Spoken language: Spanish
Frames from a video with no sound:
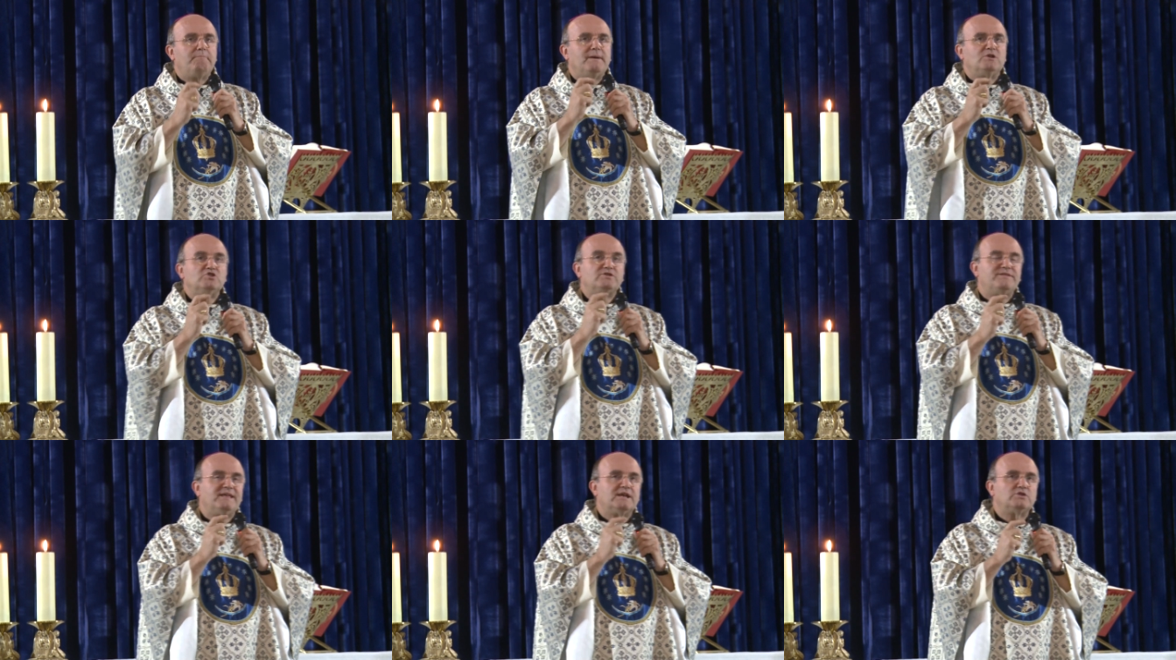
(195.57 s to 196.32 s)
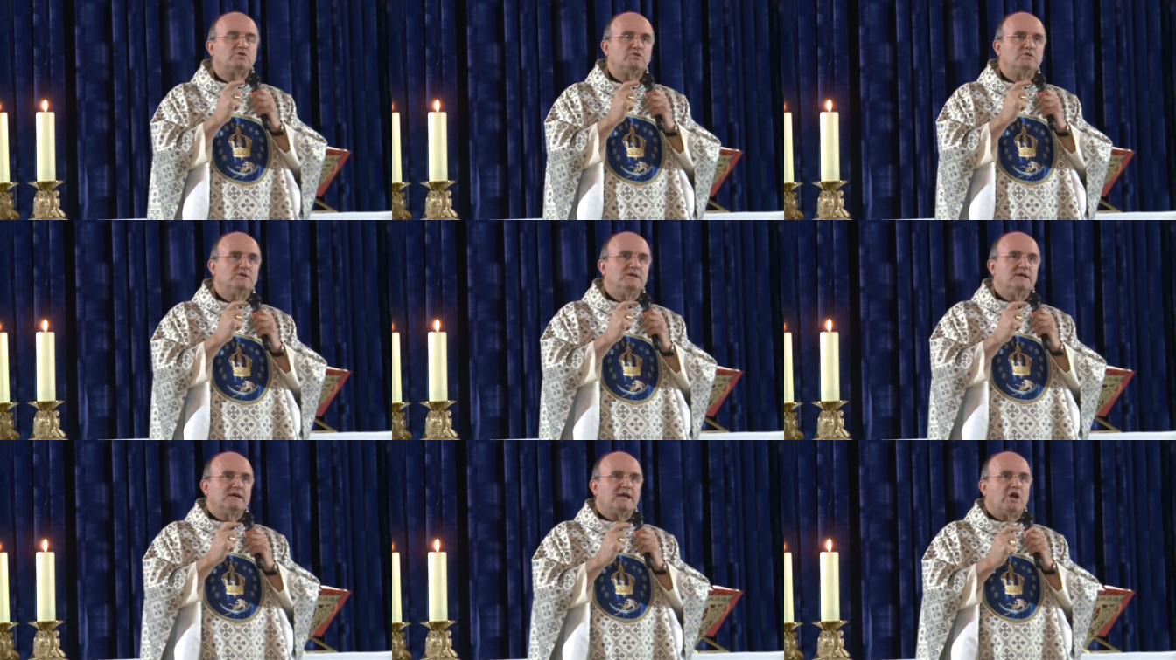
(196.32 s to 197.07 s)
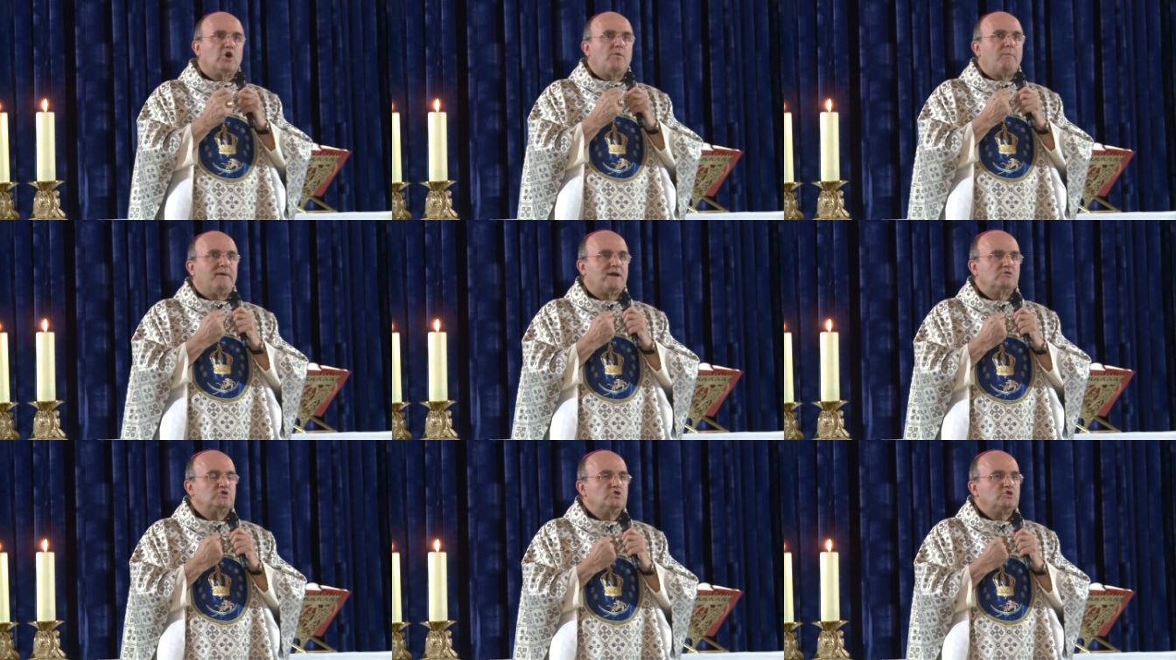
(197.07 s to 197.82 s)
Pero es cierto que como para
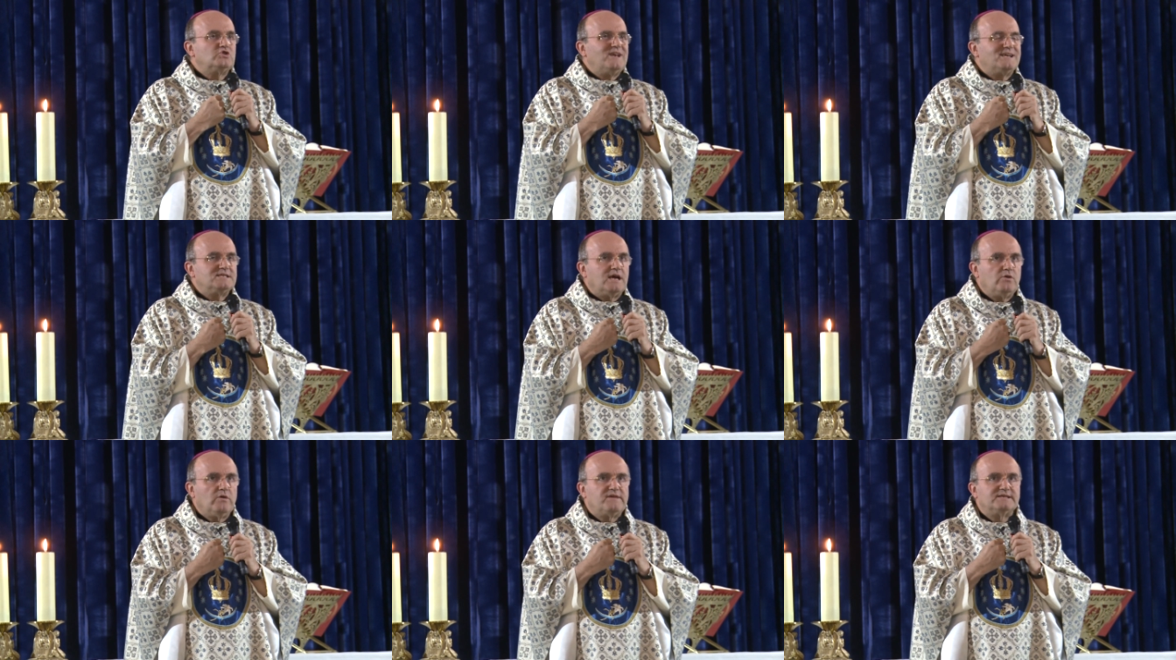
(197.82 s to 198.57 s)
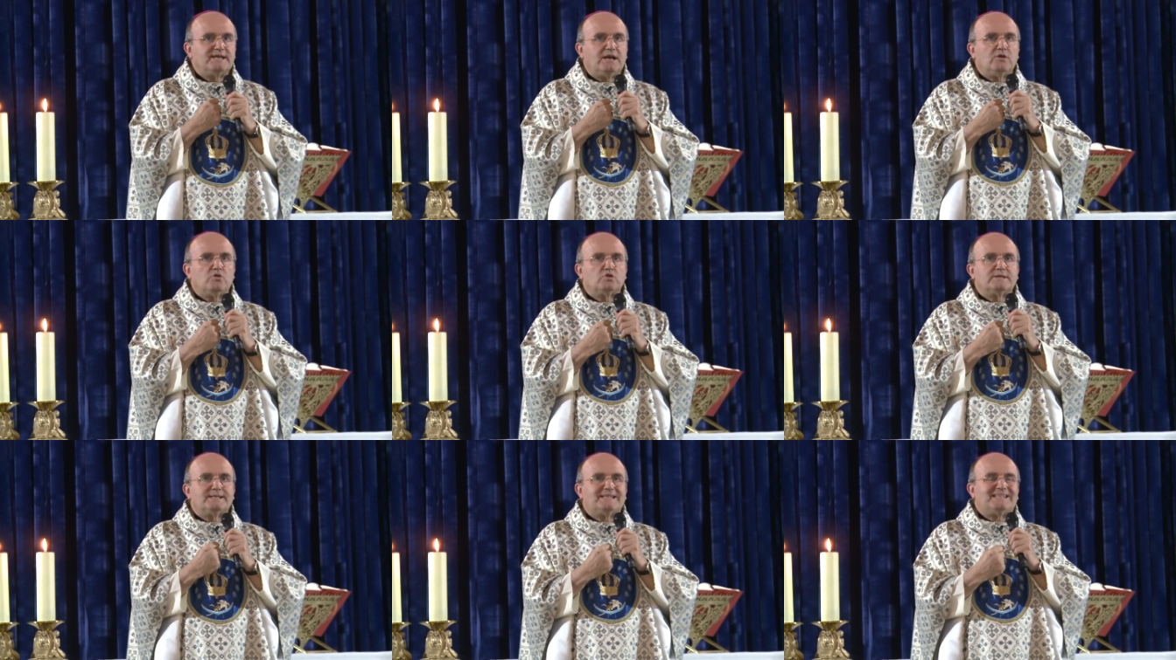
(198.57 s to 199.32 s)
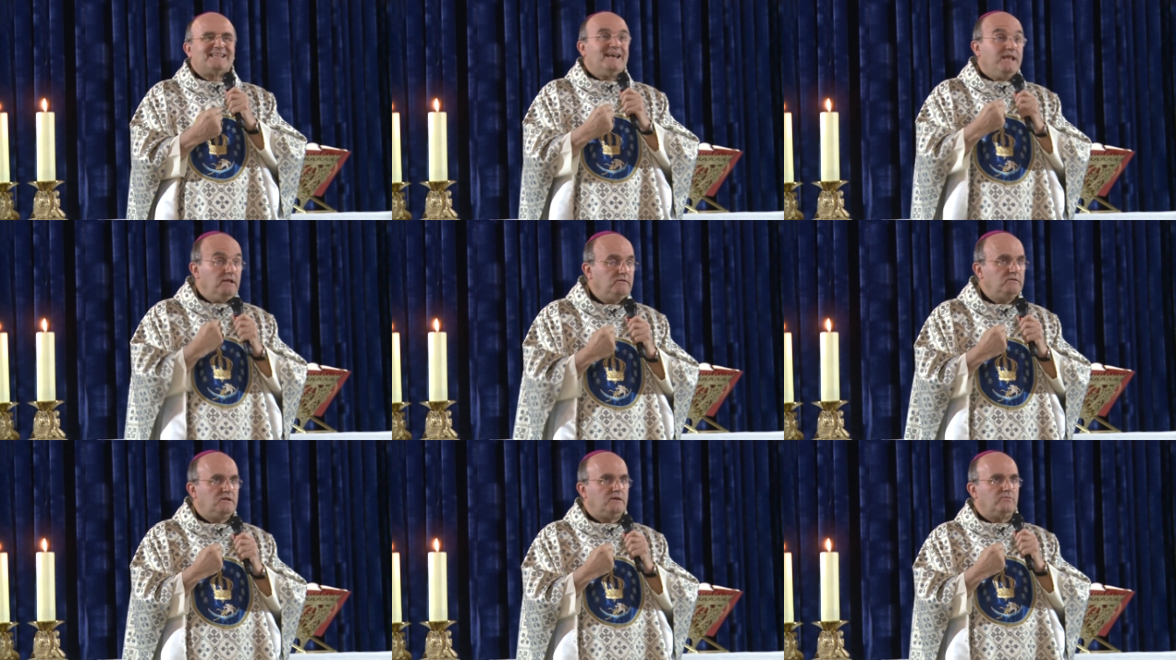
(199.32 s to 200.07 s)
nosotros la salud es algo tan
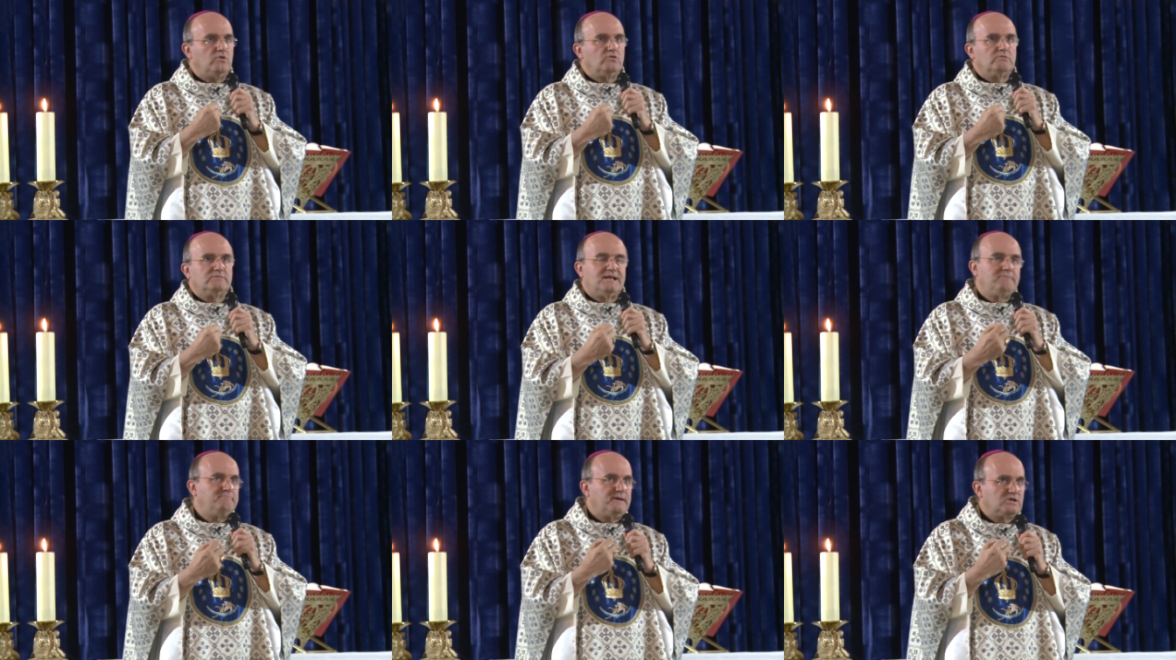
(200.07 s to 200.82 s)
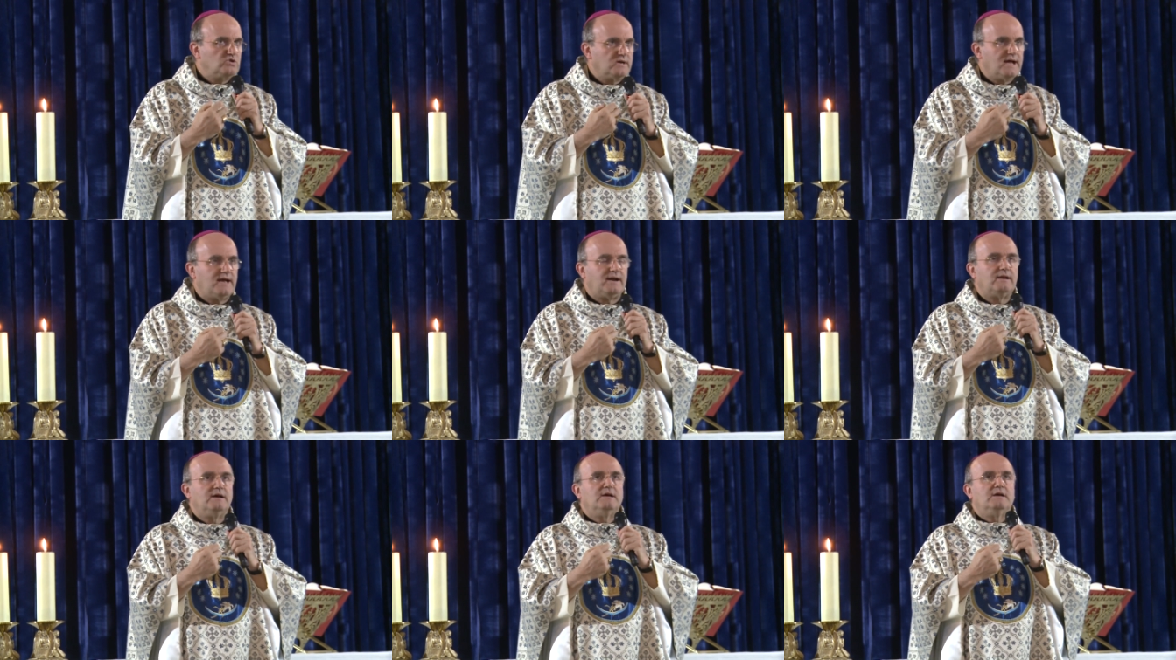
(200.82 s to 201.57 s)
íntimo, tan personal,